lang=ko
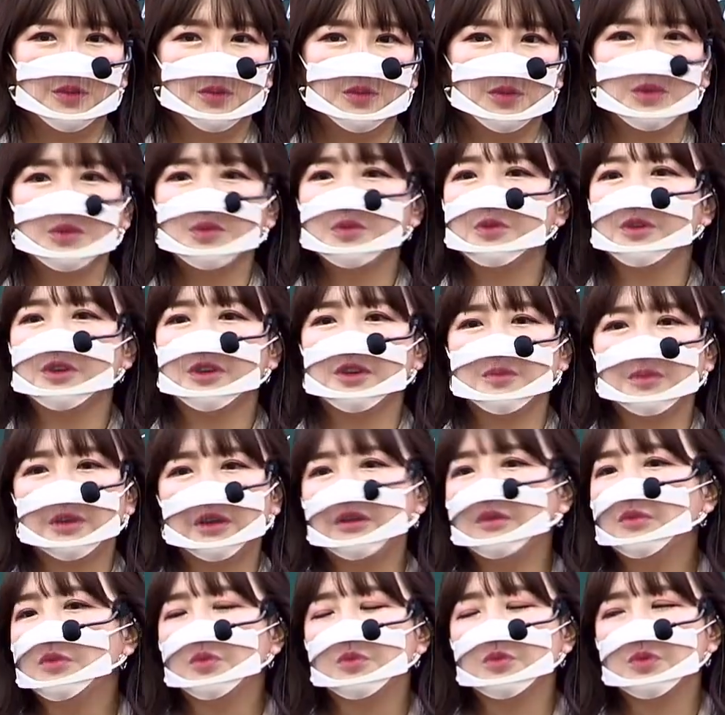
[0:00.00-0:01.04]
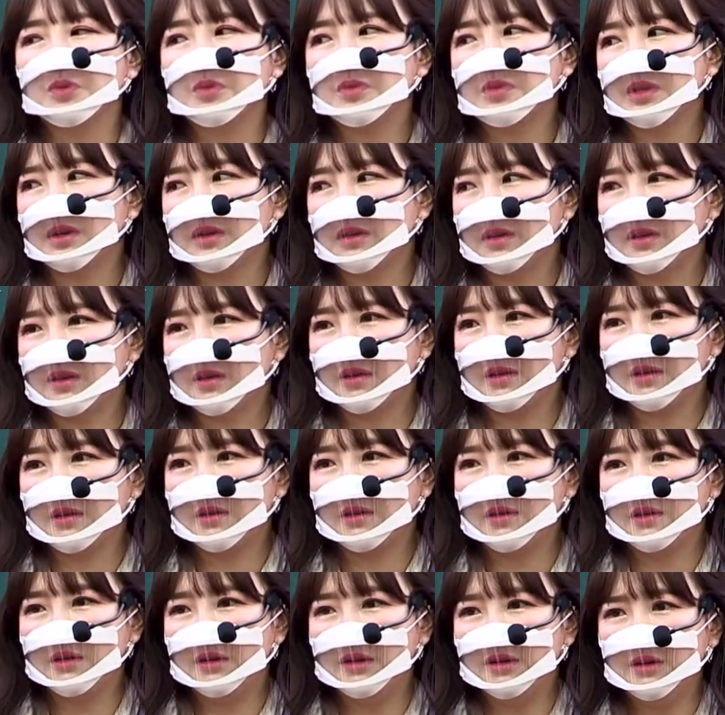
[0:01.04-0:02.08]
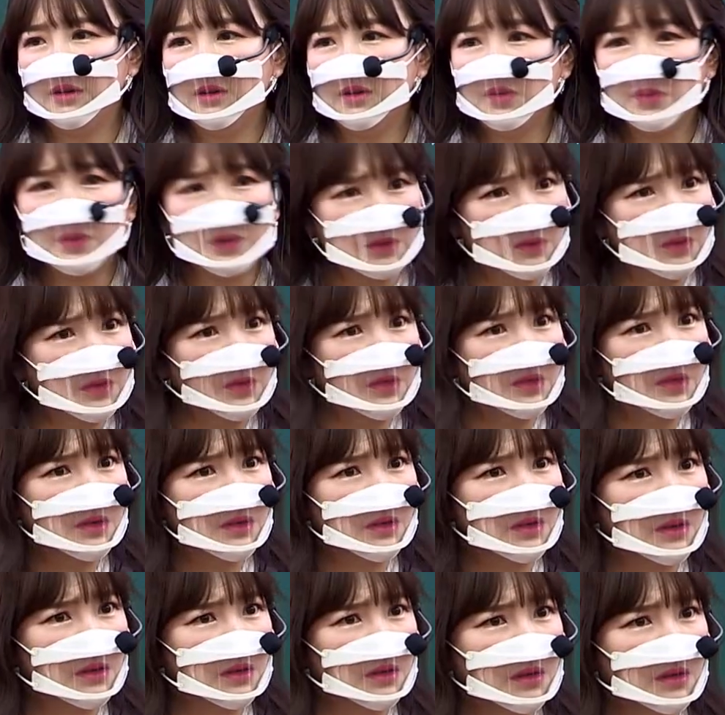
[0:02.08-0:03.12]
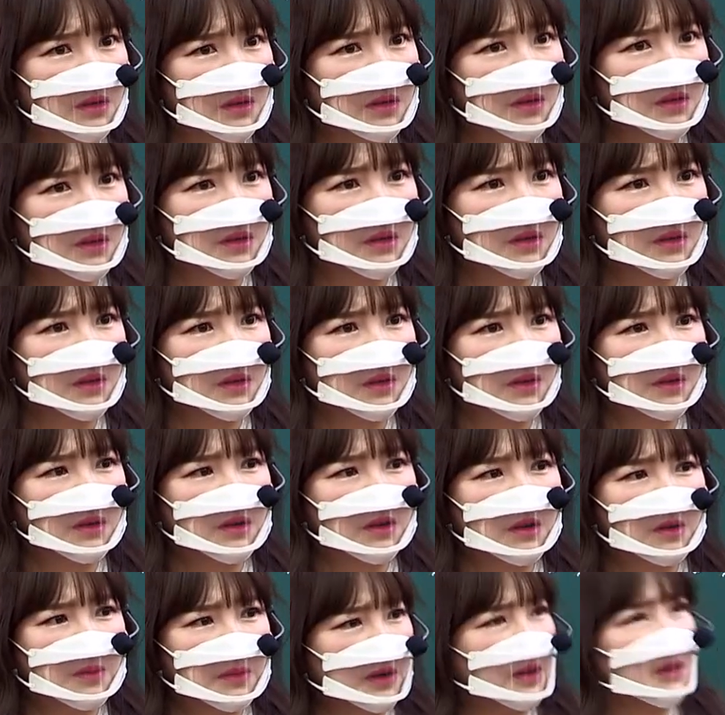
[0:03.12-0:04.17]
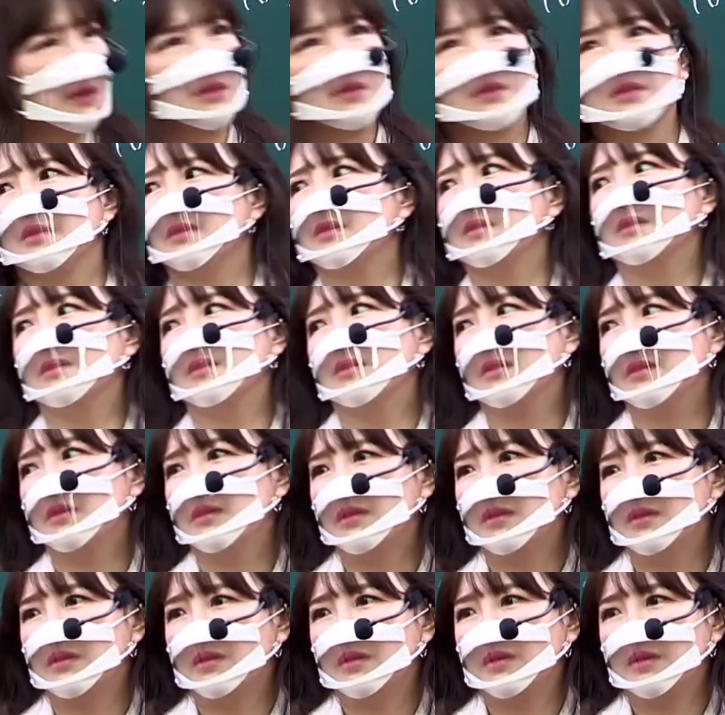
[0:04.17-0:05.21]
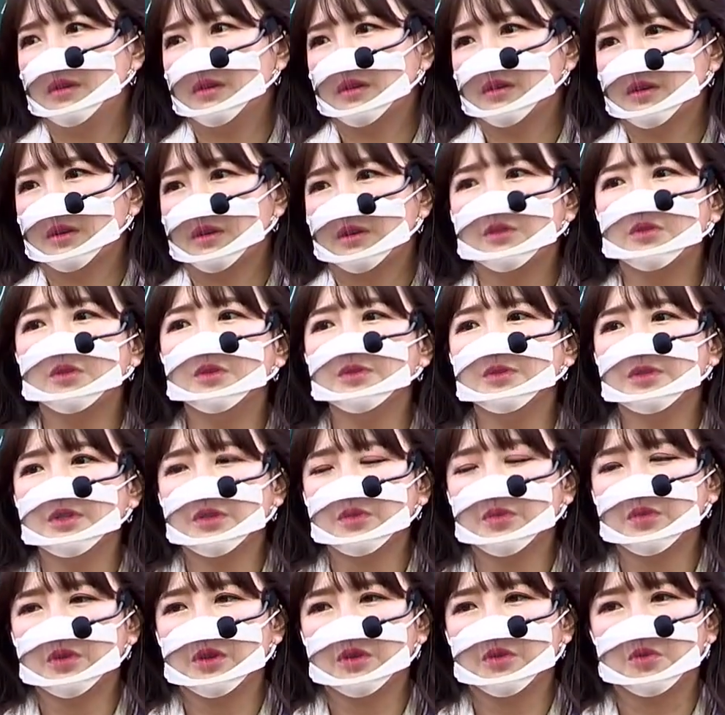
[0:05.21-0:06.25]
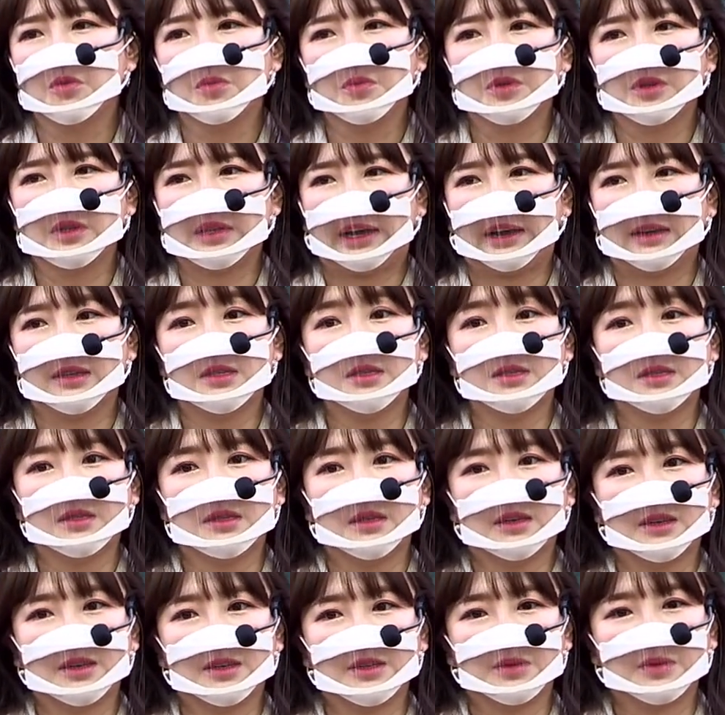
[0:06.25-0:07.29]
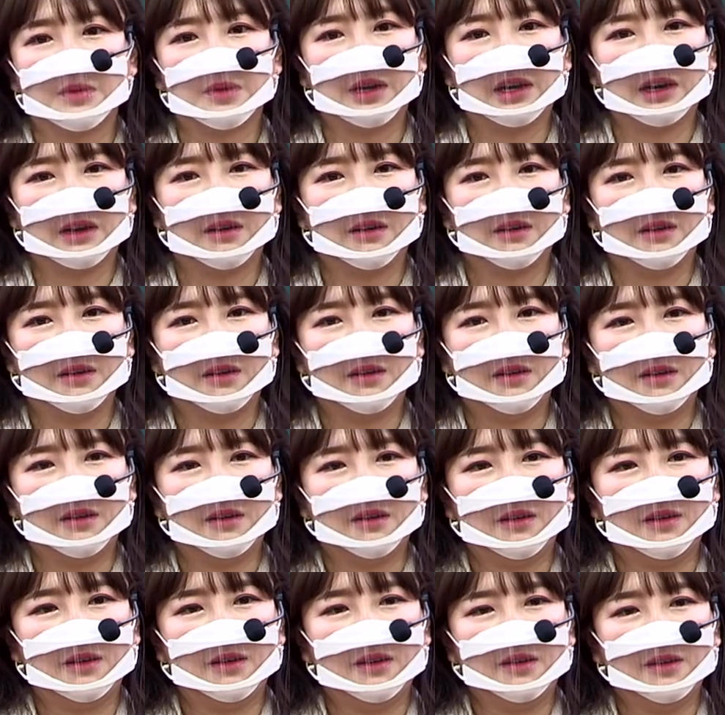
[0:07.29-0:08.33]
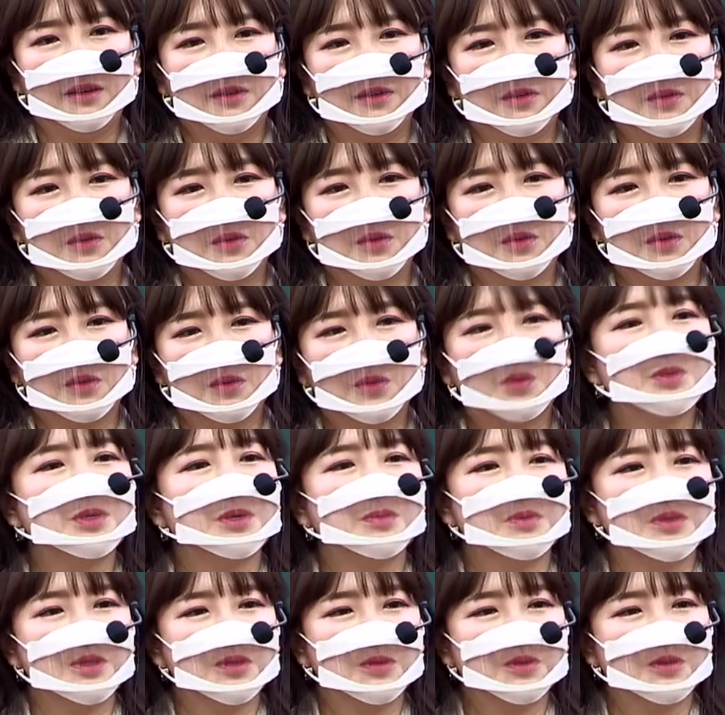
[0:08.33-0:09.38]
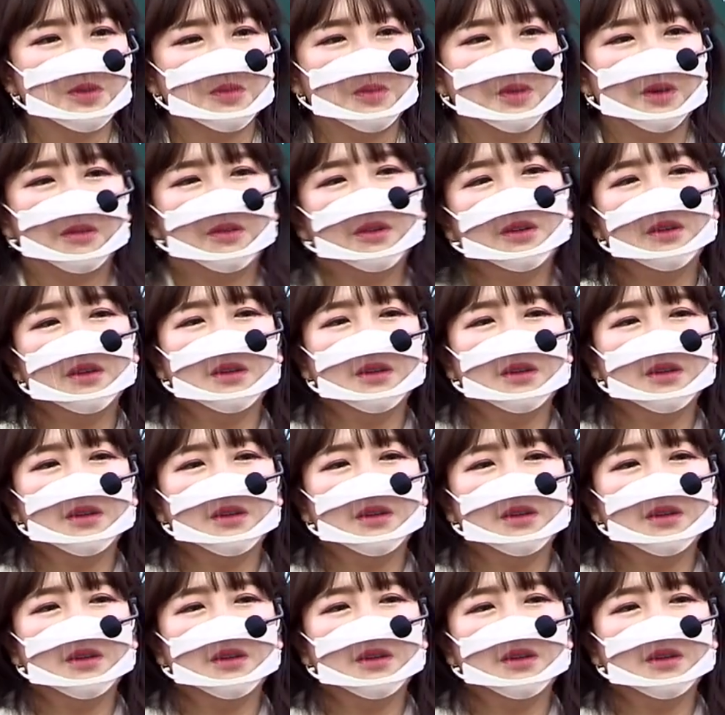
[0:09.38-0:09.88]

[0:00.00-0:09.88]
뭐 이런 얘기하면 내가 너무 속상해. 아, 왜 그렇게 생각해? 막 그런 친구들이 공부를 다시 시작하는 거랑 고3 친구들 막